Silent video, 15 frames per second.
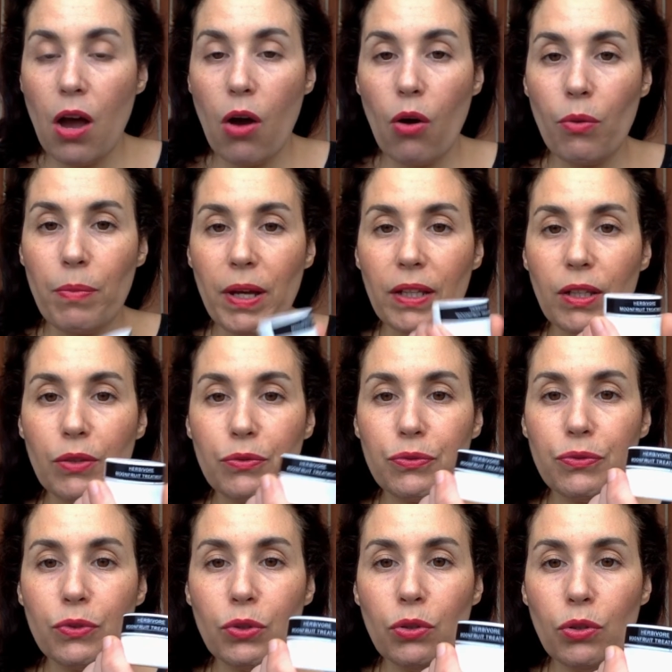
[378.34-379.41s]
en barre
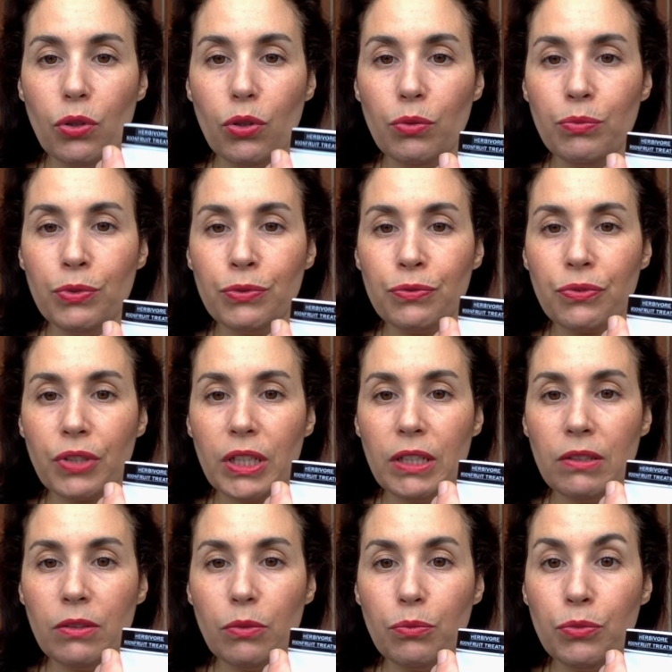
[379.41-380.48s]
d'infos. Le Moon
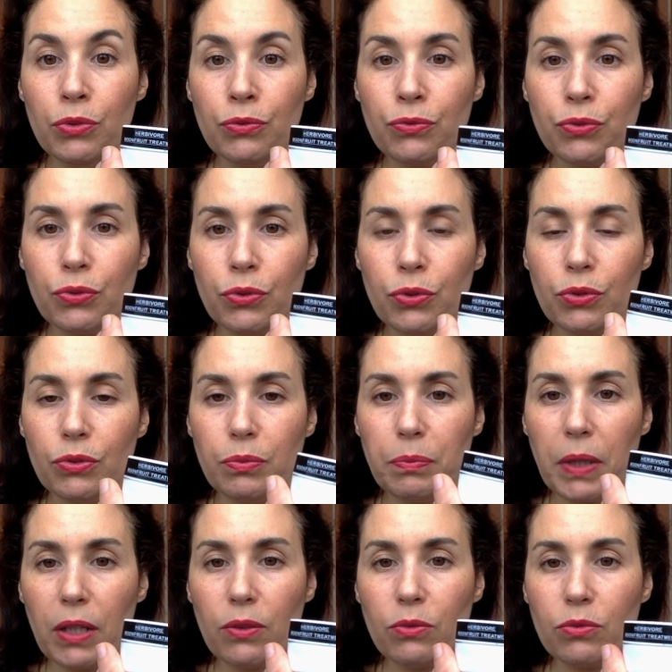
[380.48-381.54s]
Moonfruit
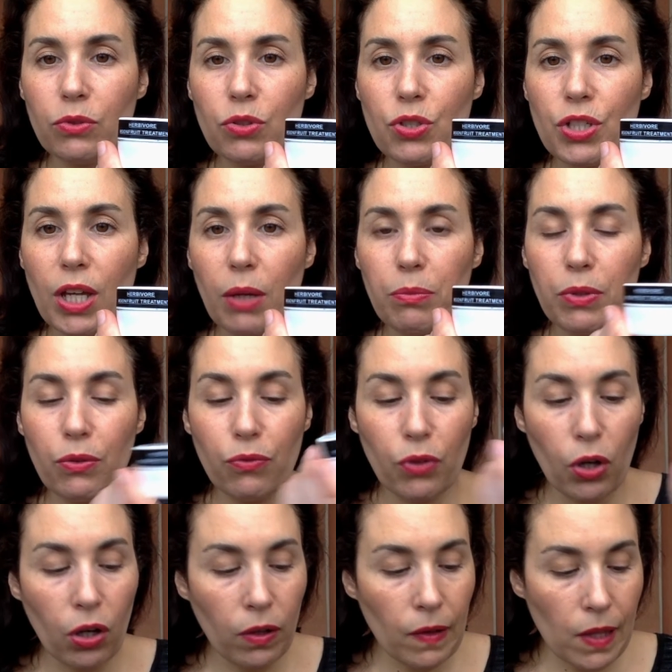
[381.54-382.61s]
pardon, de chez
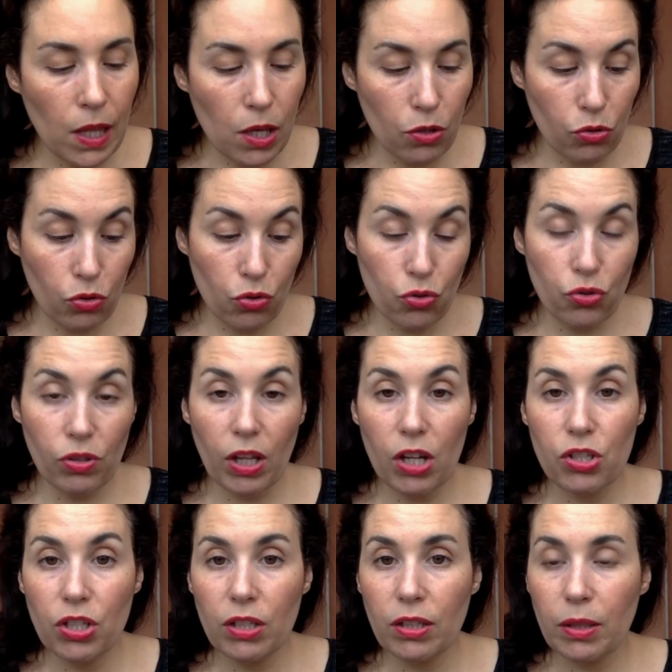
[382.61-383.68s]
Herbivore que je ne
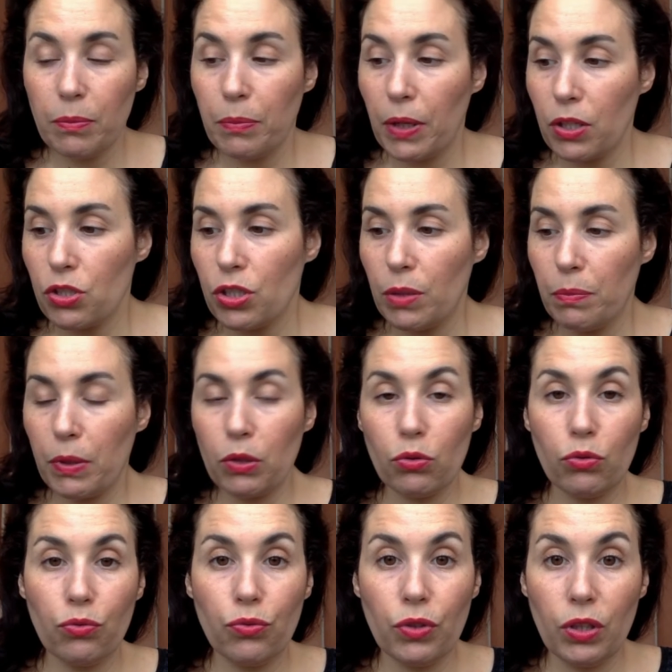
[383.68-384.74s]
rachèterai pas, que je n'ai pas
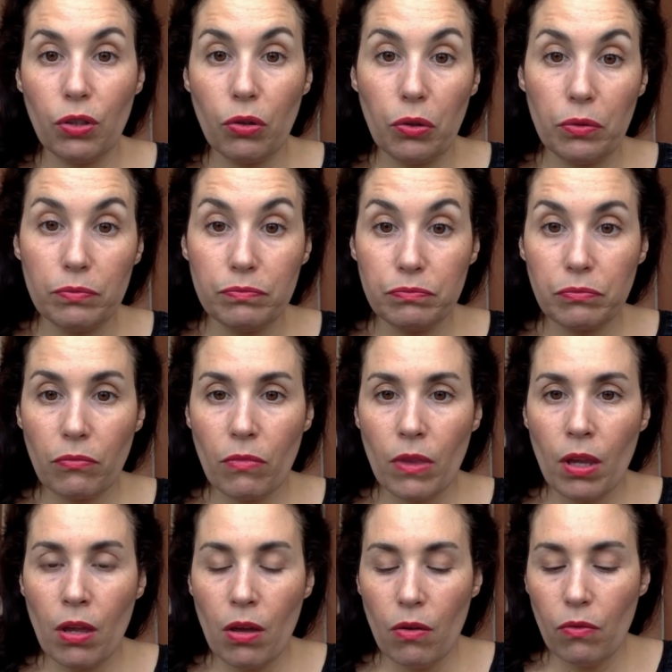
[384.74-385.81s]
trouvé euh,
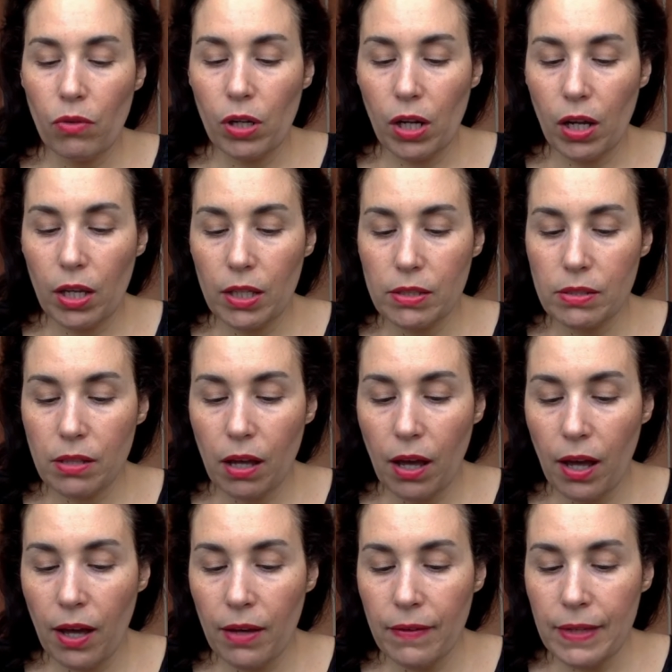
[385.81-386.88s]
voilà,
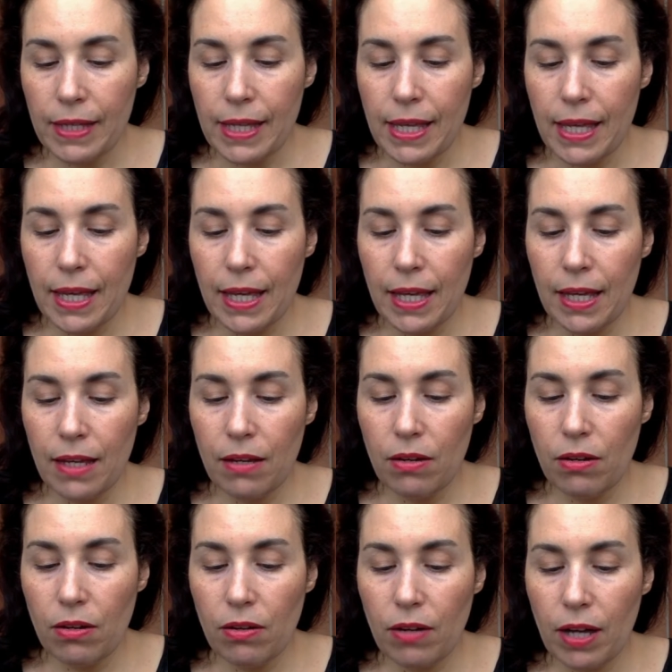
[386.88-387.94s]
extra. Et
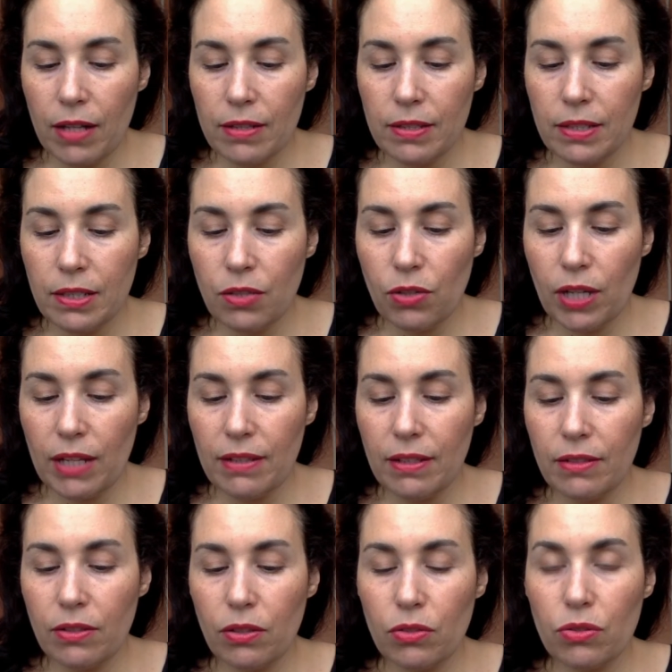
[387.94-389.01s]
euh, ainsi que la
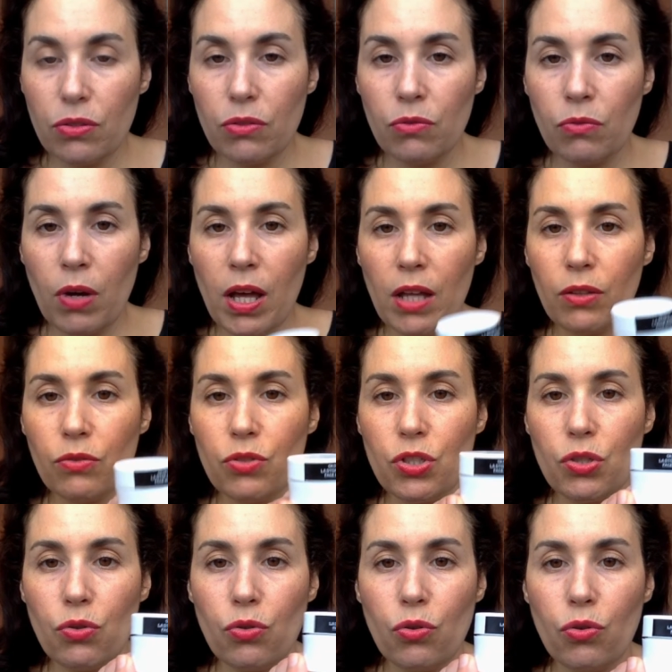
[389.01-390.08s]
détox noire de
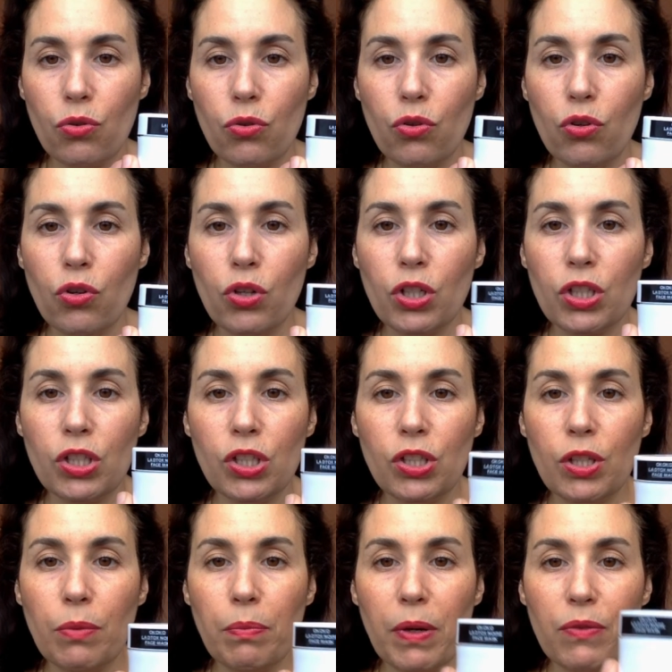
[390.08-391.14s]
chez Ococo qui
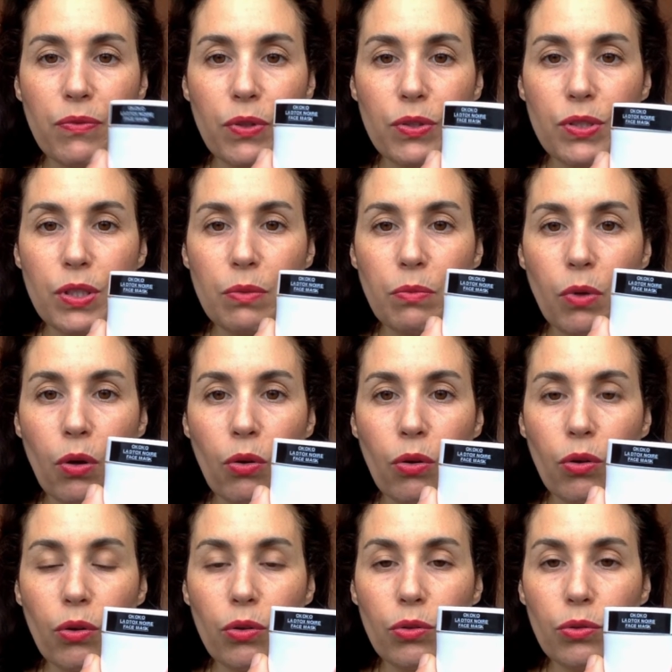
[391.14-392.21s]
n'est pas
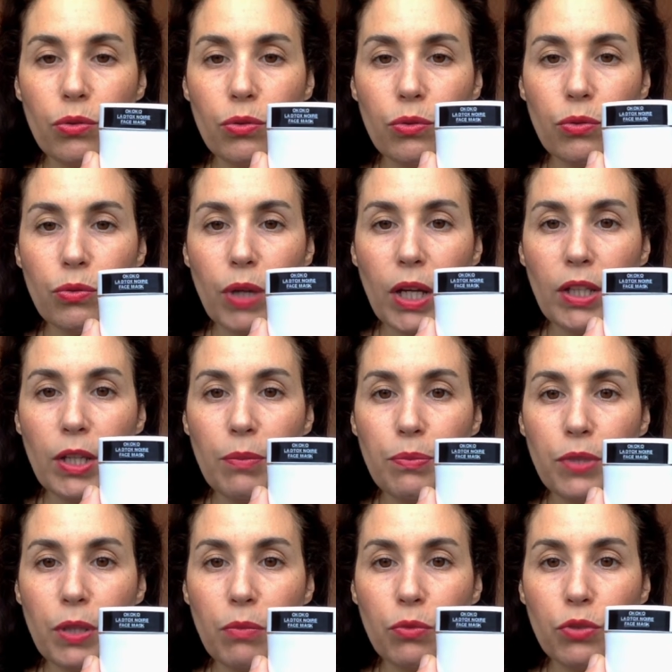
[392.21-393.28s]
forcément euh,
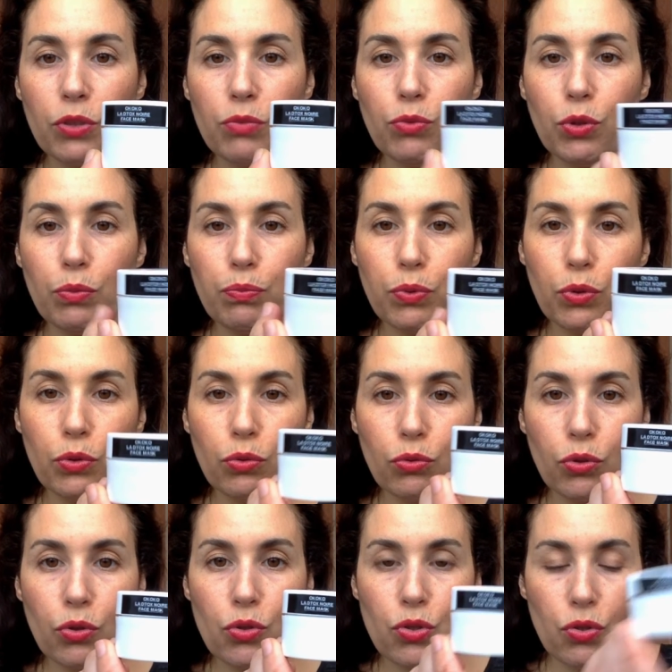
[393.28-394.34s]
adaptée à mon type de peau,
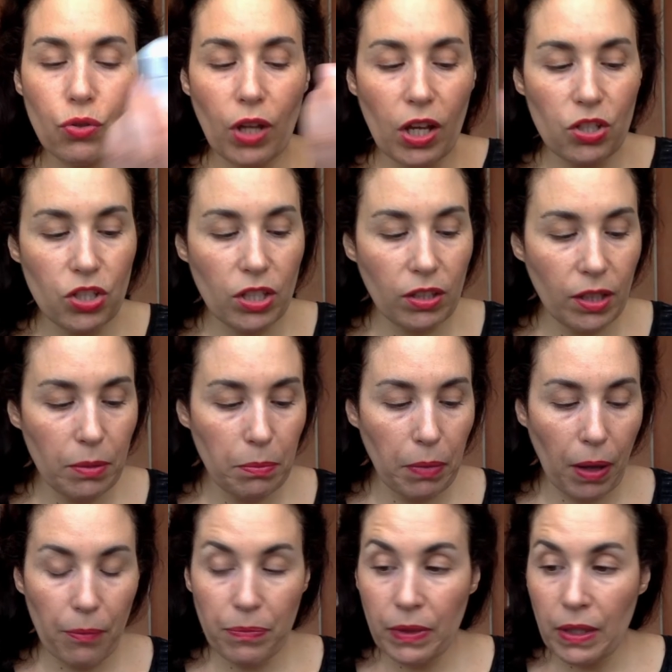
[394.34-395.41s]
donc que je ne rachèterai
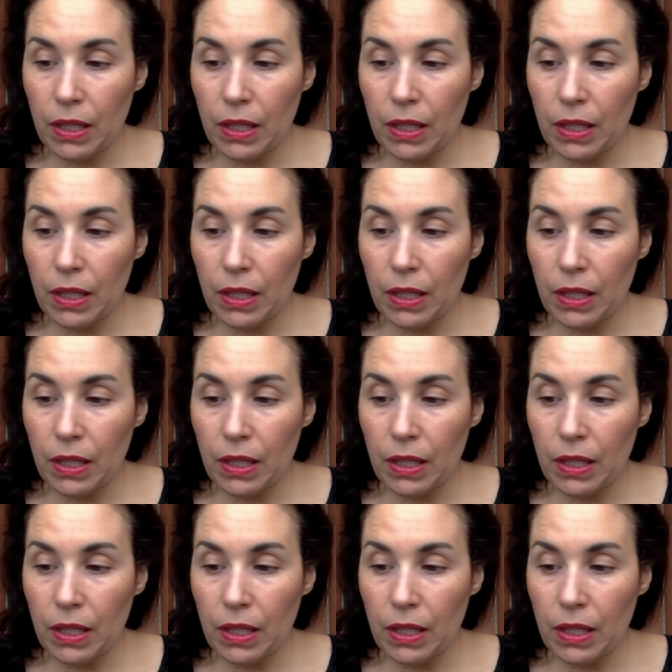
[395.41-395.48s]
pas.